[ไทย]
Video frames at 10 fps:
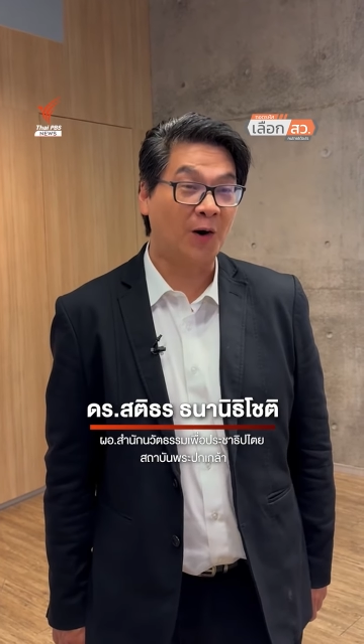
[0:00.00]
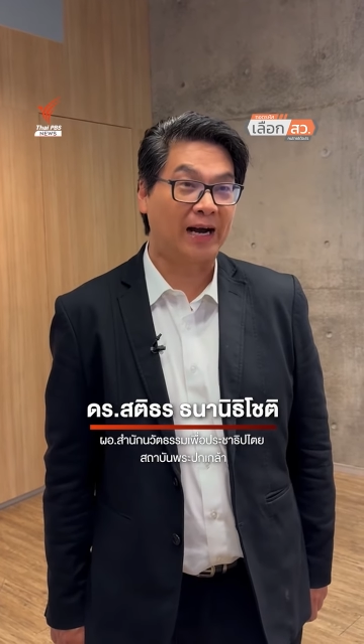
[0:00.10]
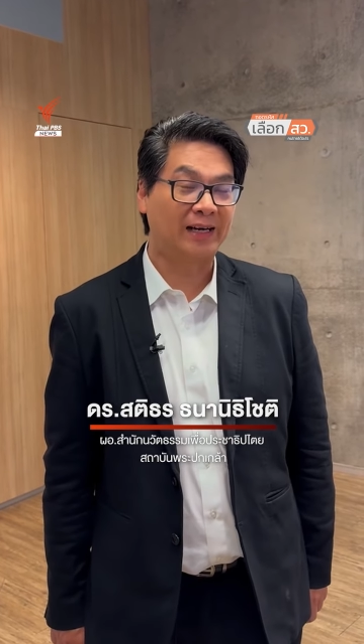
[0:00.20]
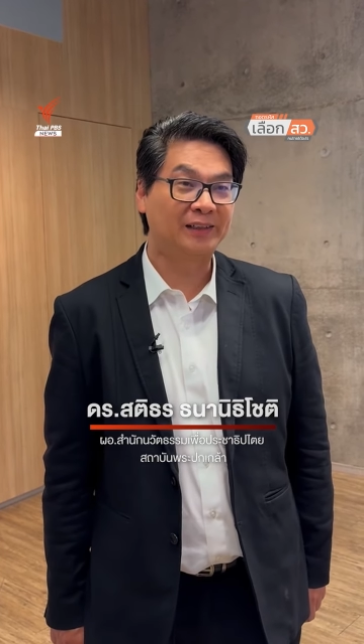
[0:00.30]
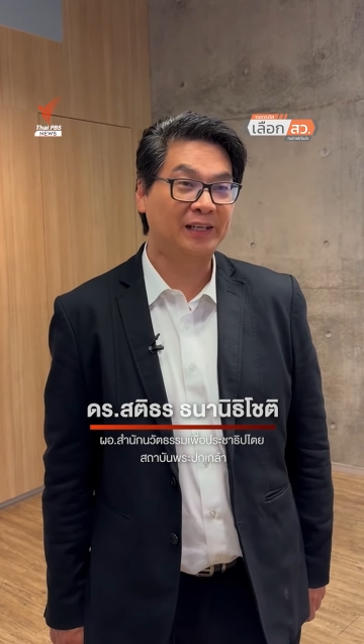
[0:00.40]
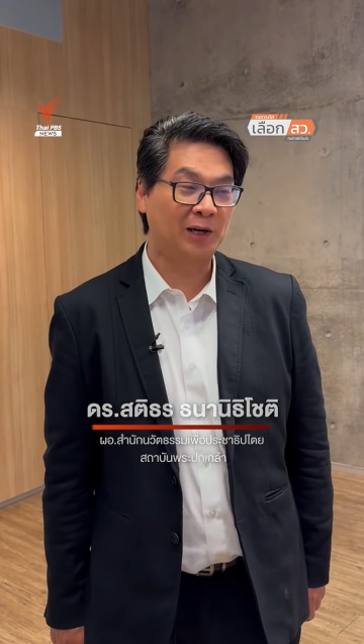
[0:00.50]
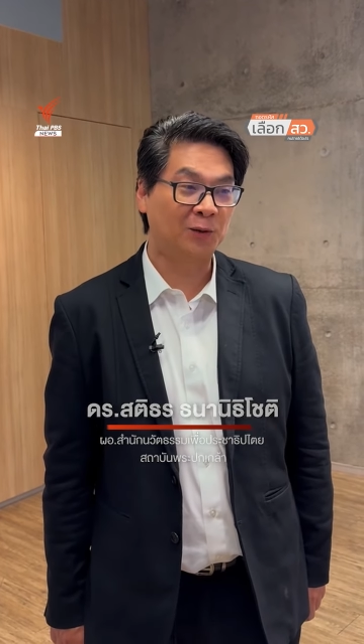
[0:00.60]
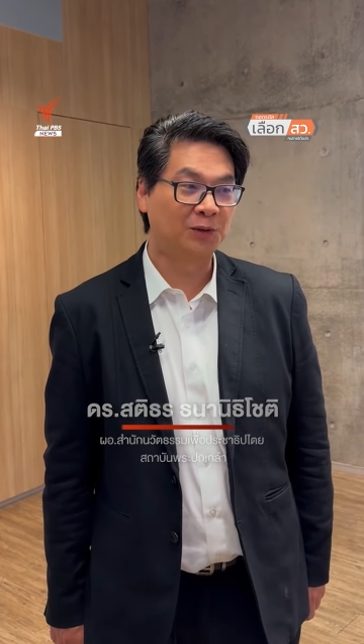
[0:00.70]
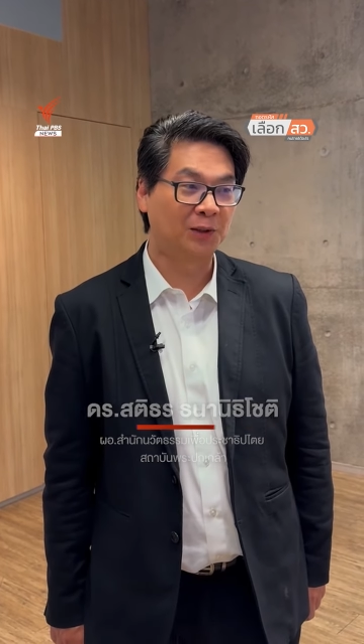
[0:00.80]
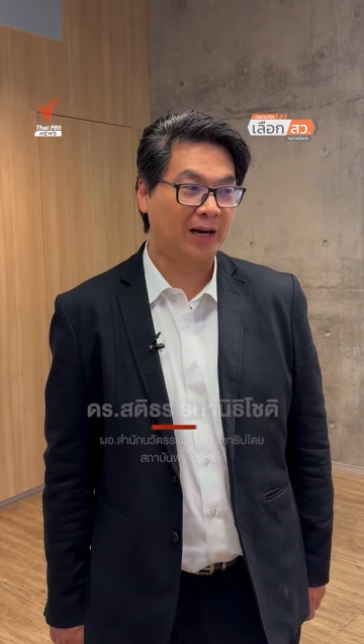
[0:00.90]
อ่ะที่เรา
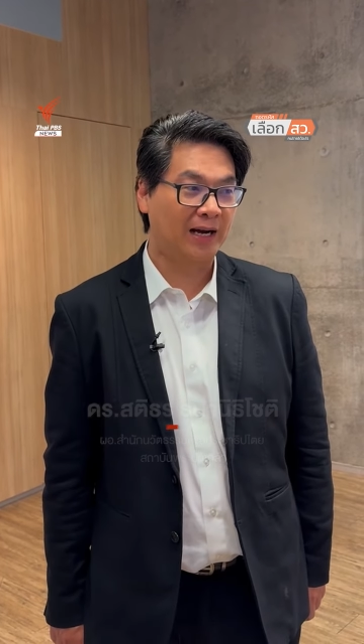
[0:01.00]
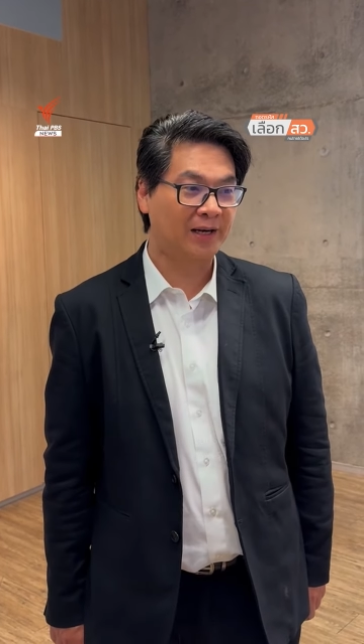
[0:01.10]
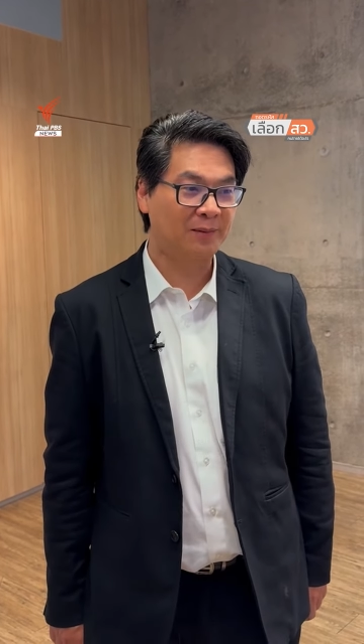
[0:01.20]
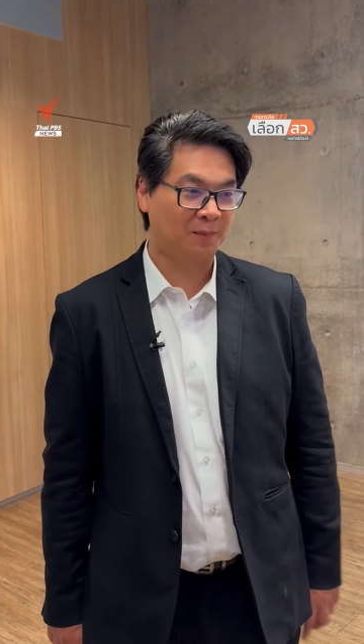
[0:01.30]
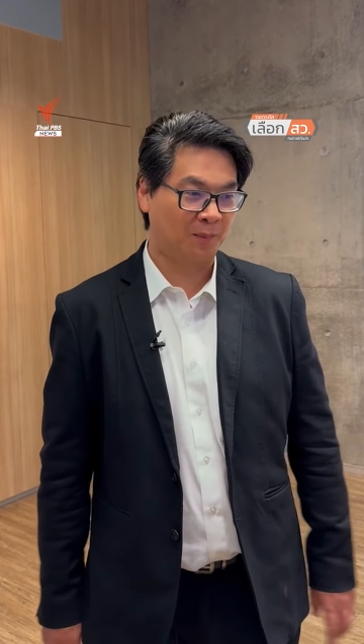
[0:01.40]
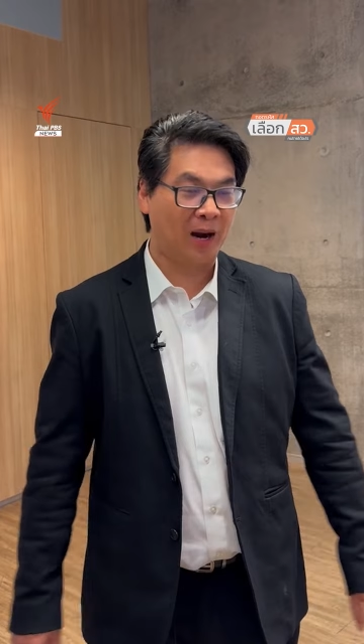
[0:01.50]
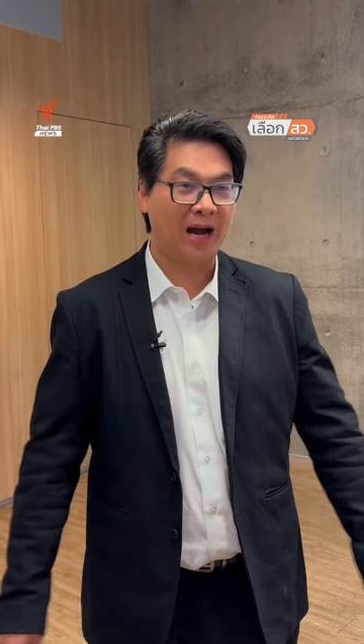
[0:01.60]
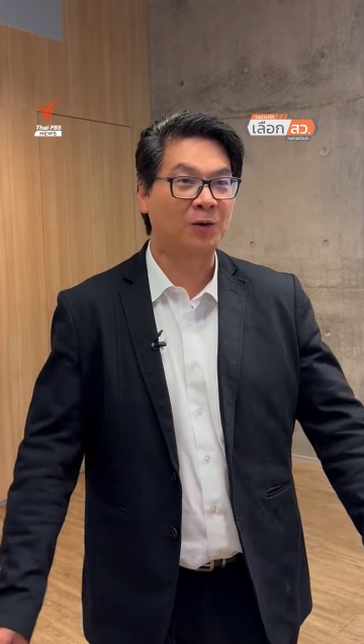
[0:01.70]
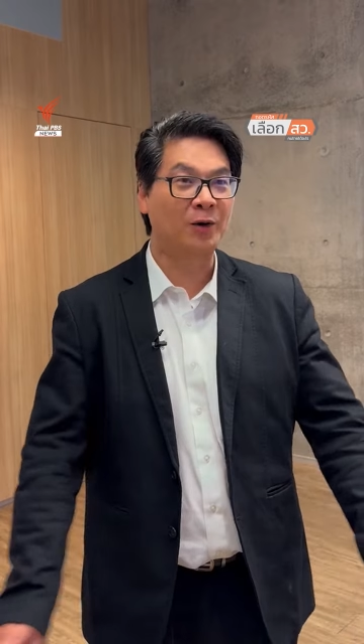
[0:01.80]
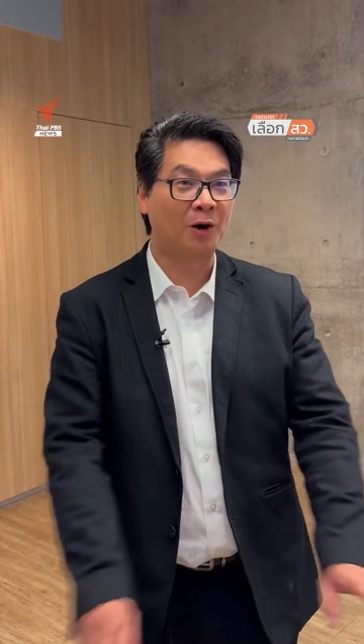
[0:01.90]
รู้สึกว่าเฮ้ยหมอ
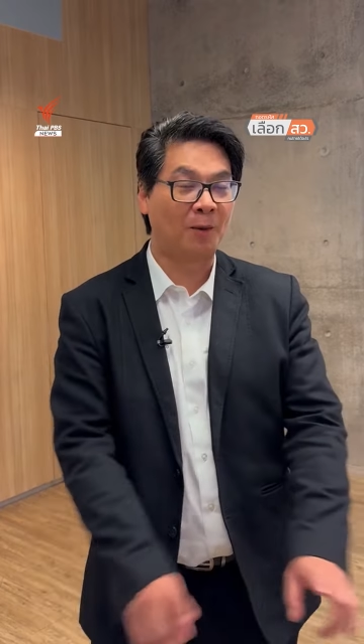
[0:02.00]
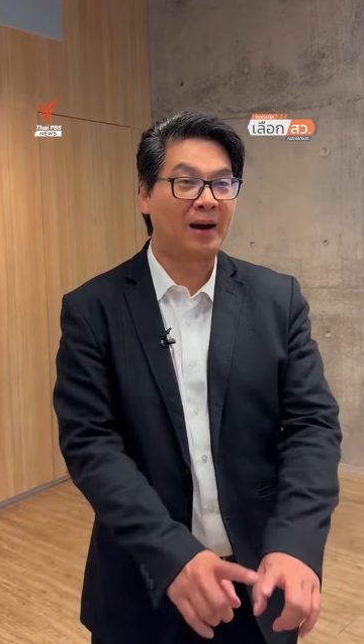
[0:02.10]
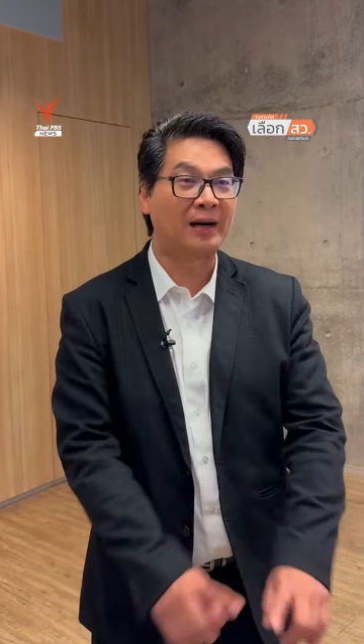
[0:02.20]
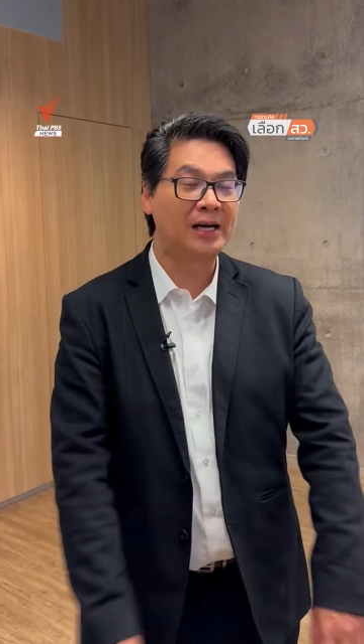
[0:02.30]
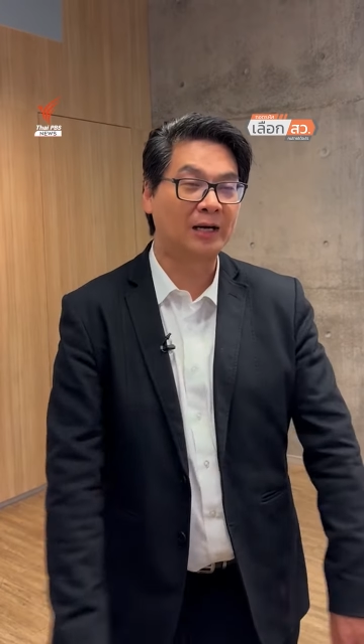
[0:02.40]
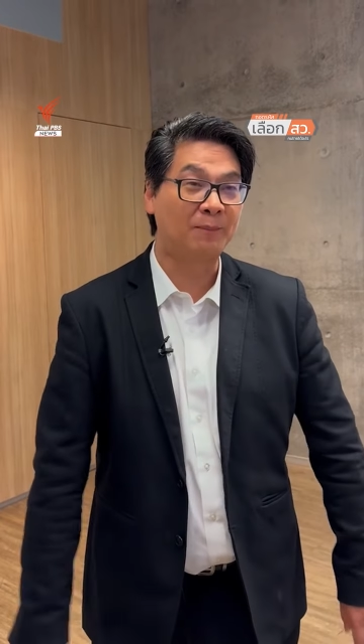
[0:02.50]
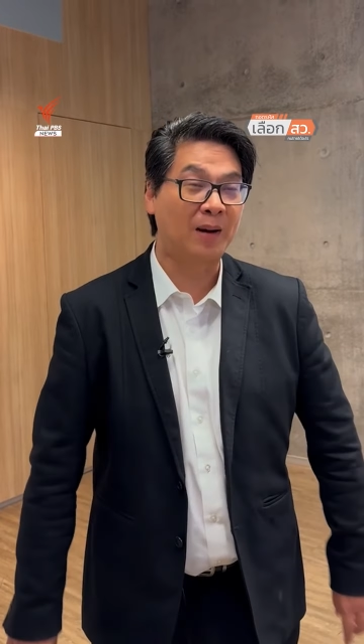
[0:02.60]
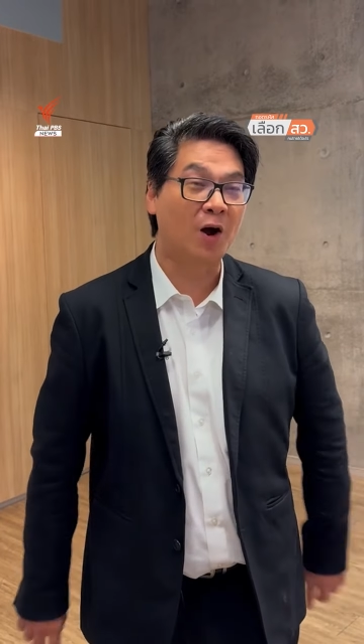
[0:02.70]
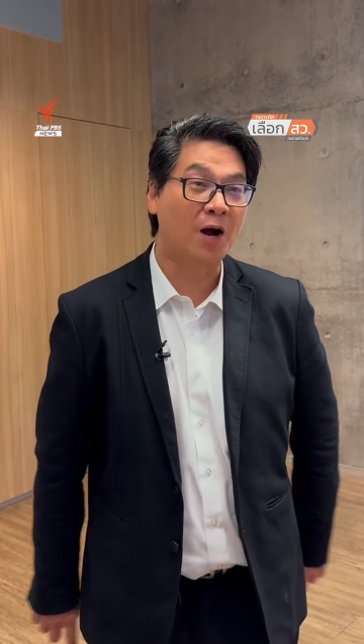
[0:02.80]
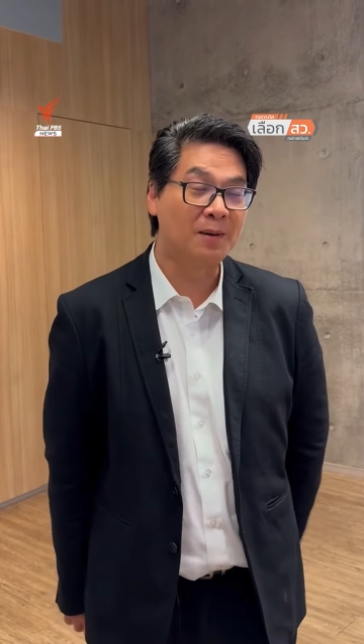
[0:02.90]
คนออกมาเลือกกัน
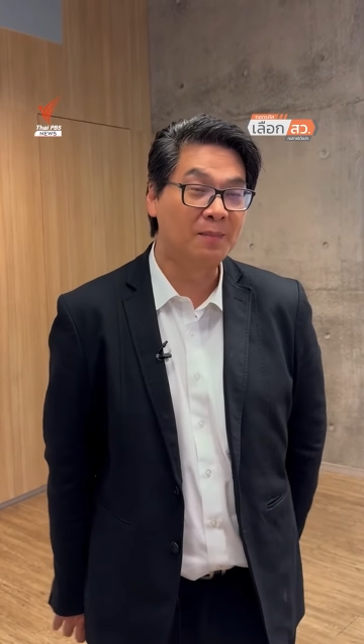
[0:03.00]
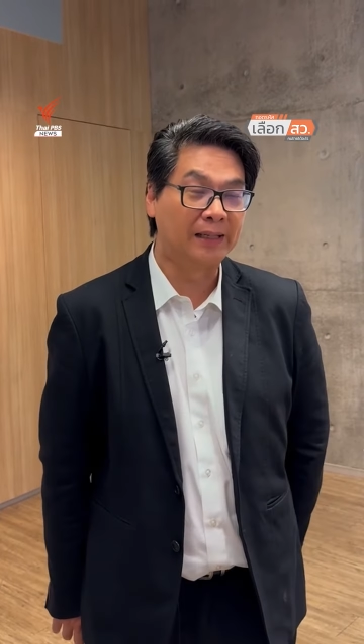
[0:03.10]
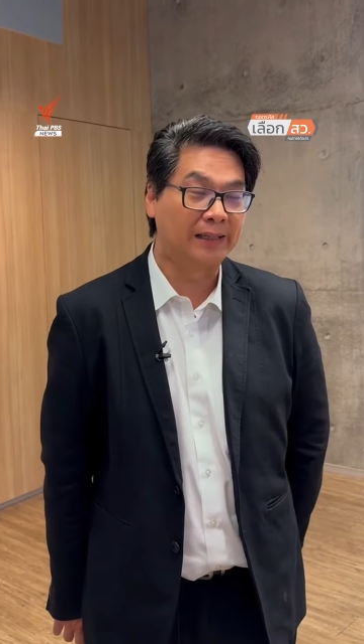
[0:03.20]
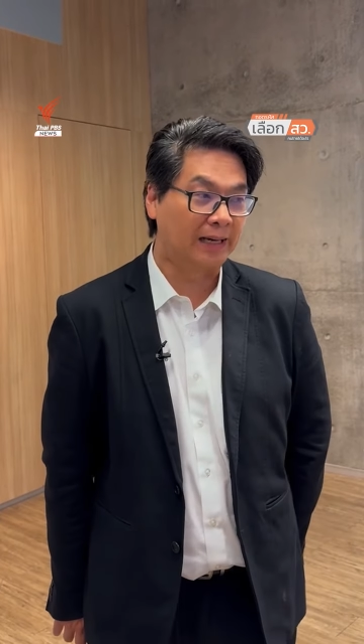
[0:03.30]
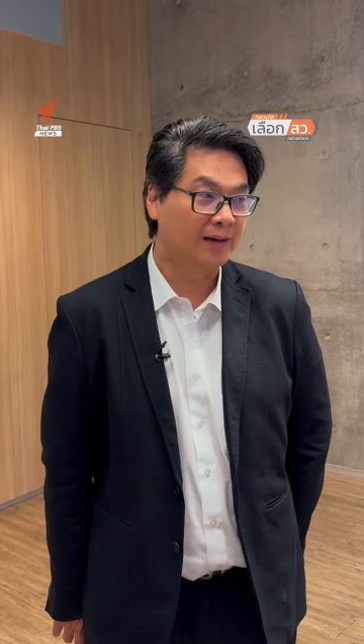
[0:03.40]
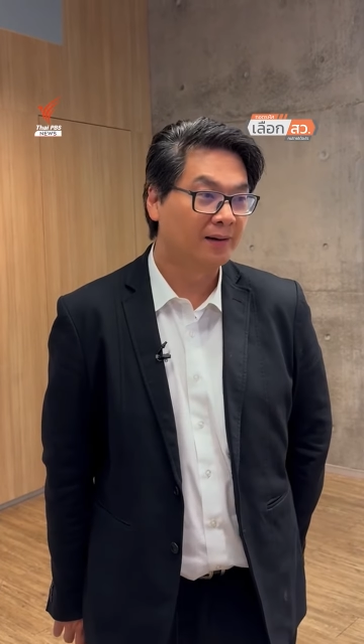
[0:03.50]
เป็นร้อยเป็นหมื่นเนี่ย